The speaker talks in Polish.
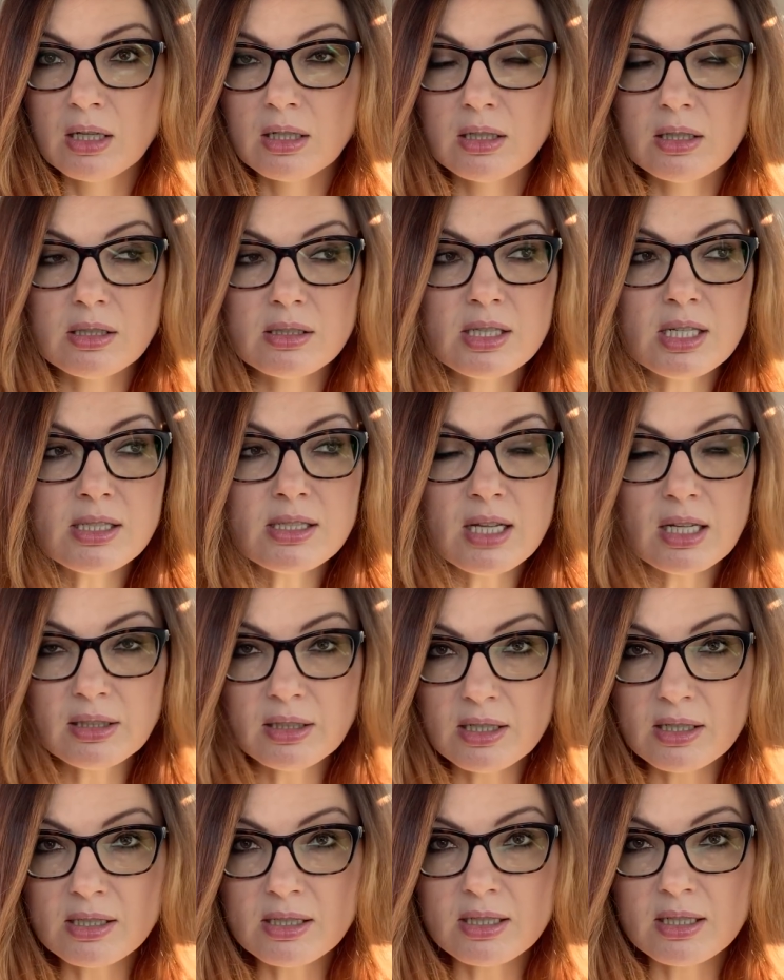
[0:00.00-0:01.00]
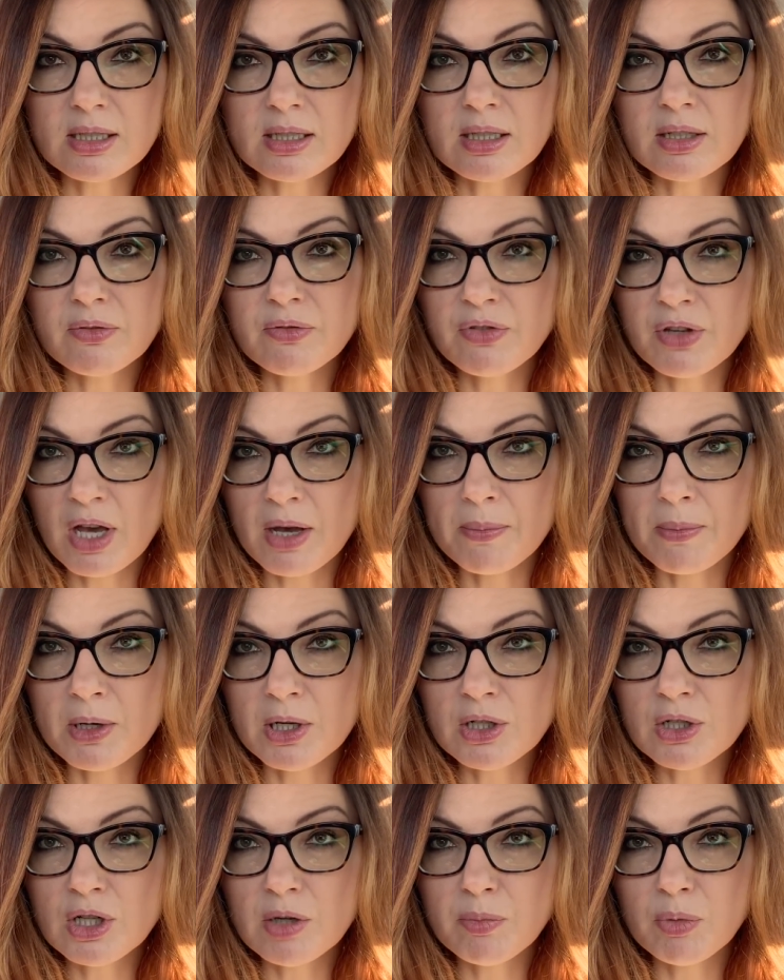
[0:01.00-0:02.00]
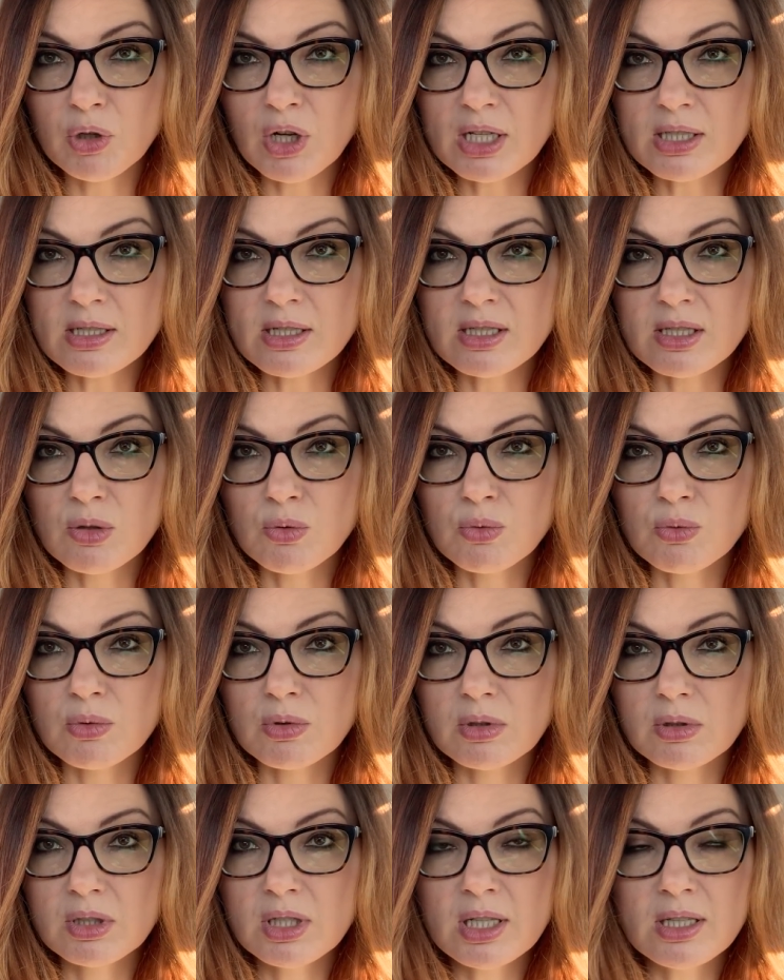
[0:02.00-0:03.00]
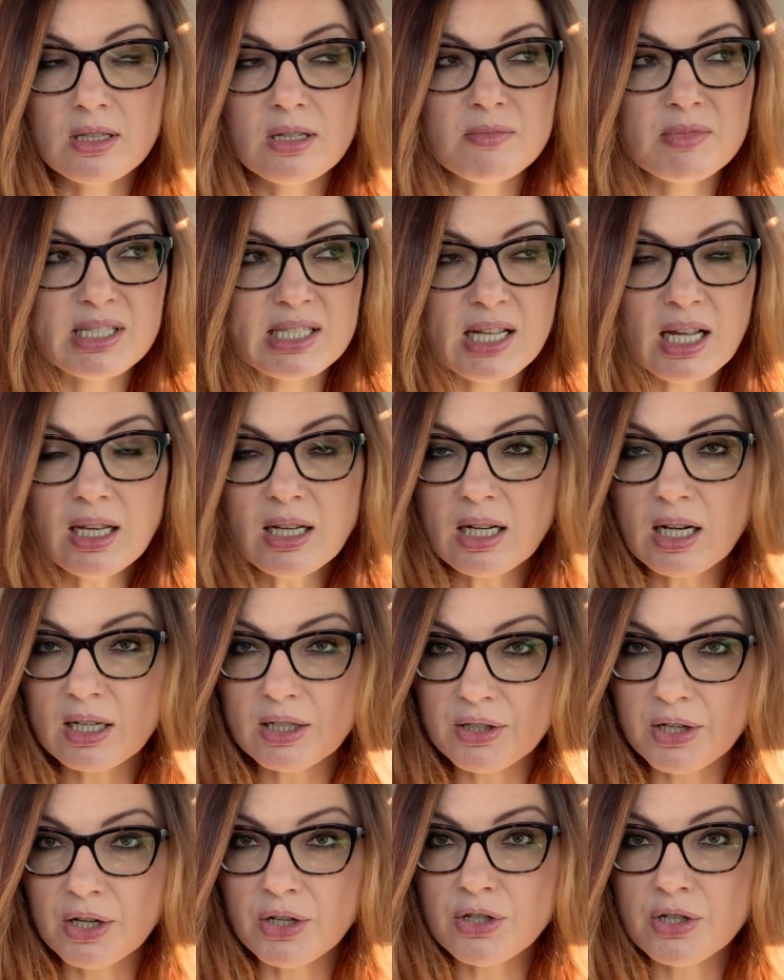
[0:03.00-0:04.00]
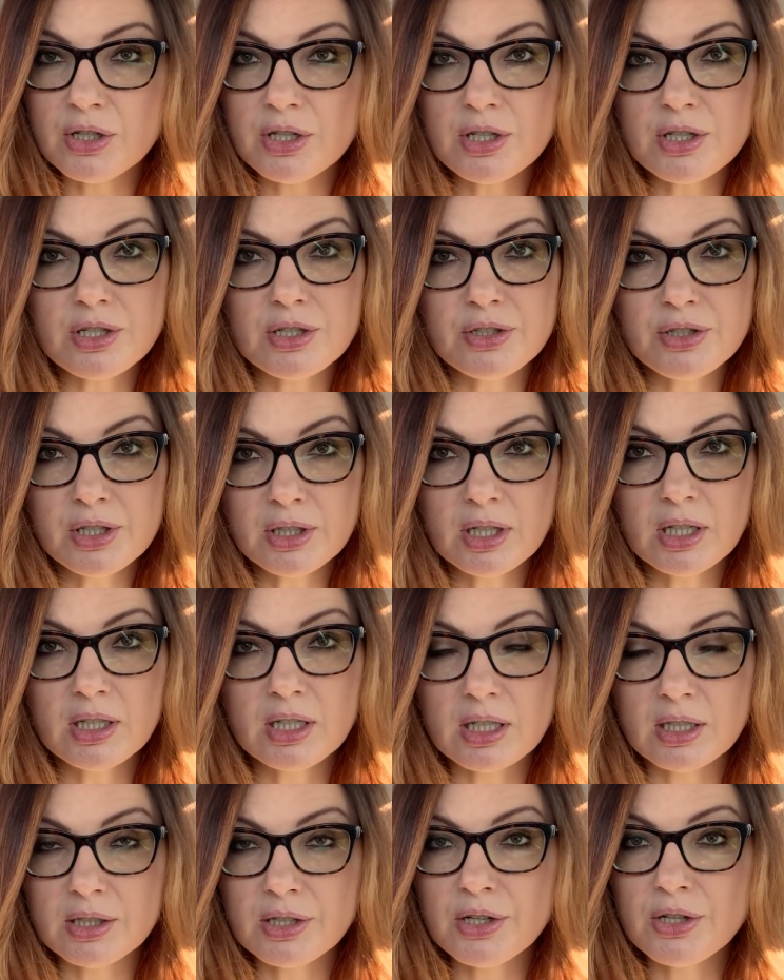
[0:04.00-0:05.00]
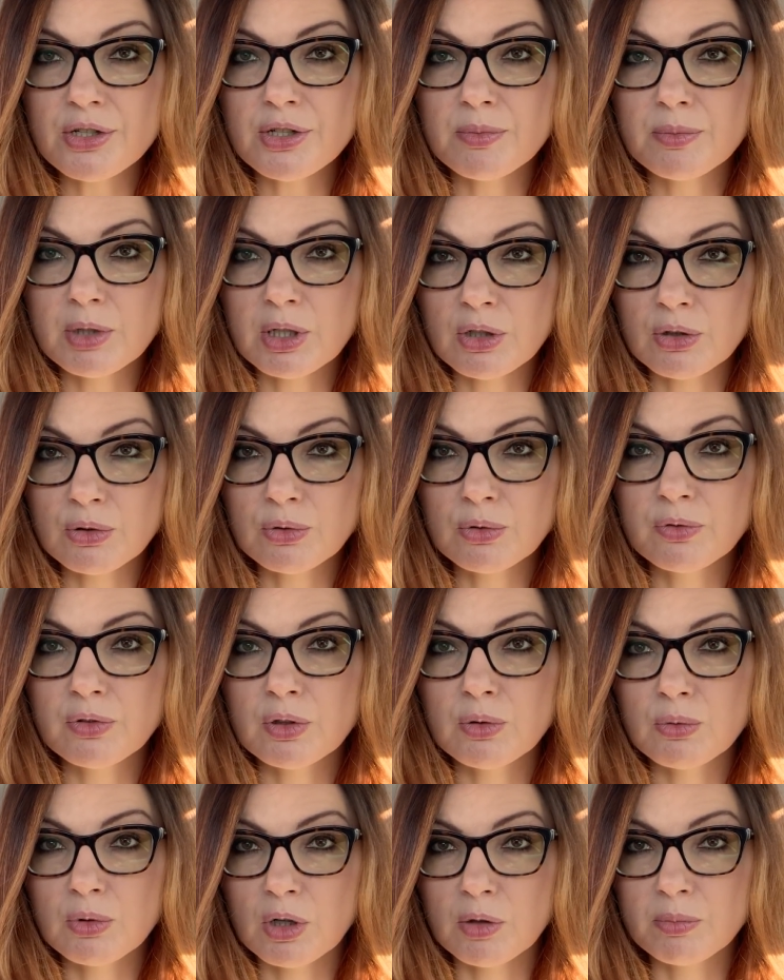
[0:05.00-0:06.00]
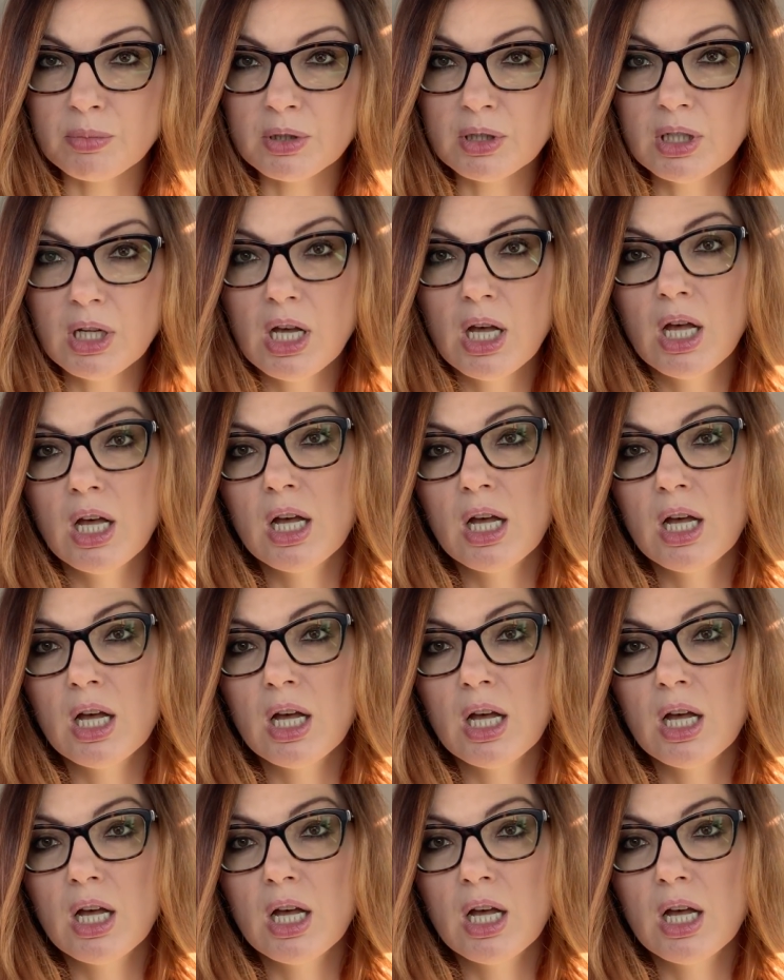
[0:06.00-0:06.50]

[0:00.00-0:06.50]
E, ze statystyk wiemy, że Polacy są jednym z najkarniejszych, jeśli nie najkarniejszym narodów Europy.